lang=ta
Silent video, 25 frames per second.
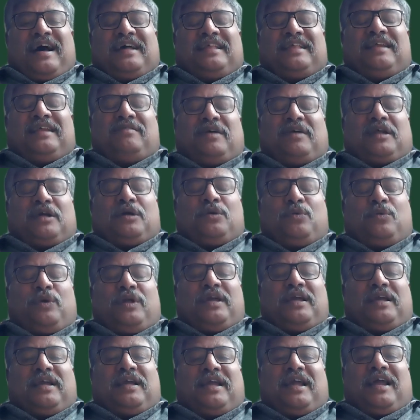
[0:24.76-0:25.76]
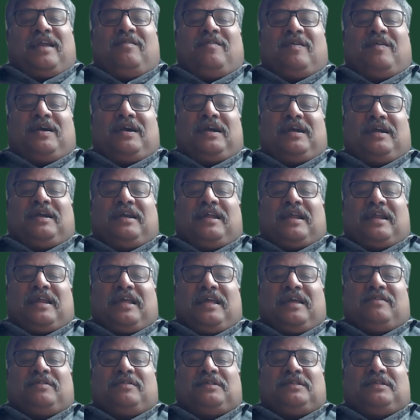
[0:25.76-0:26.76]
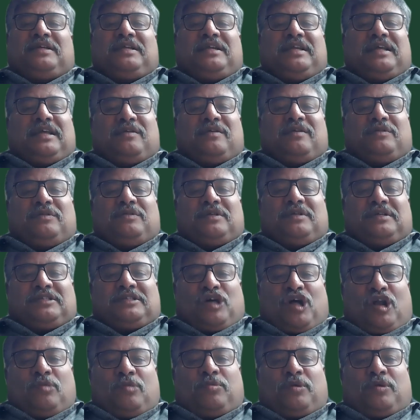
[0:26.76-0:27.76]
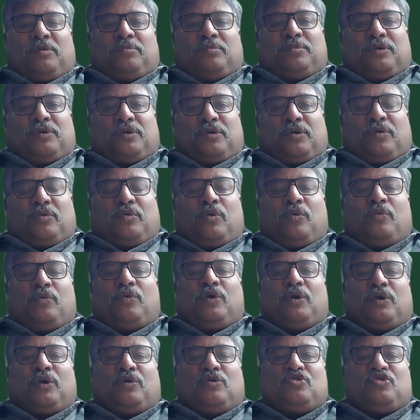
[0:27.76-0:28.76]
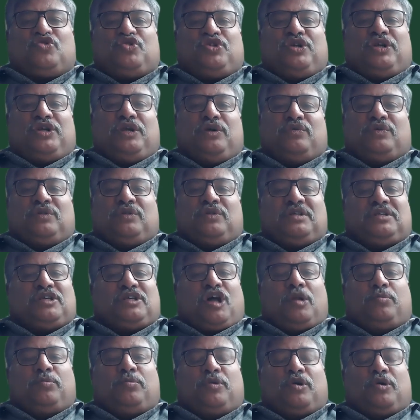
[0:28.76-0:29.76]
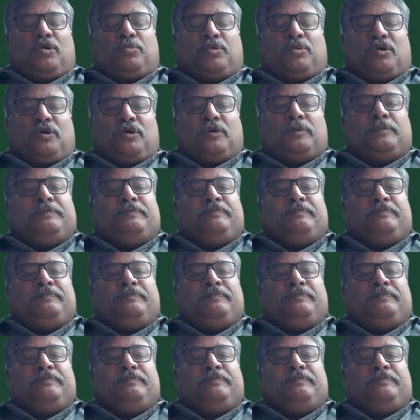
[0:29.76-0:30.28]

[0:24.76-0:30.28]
அதுல வரக்கூடிய கேள்விகள் நிறைய வந்து இன்னைக்கு வந்து சால்வ் பண்ண போறோம் ஒவ்வொரு கொஸ்டினையும் வந்து சால்வ் பண்ண போறோம்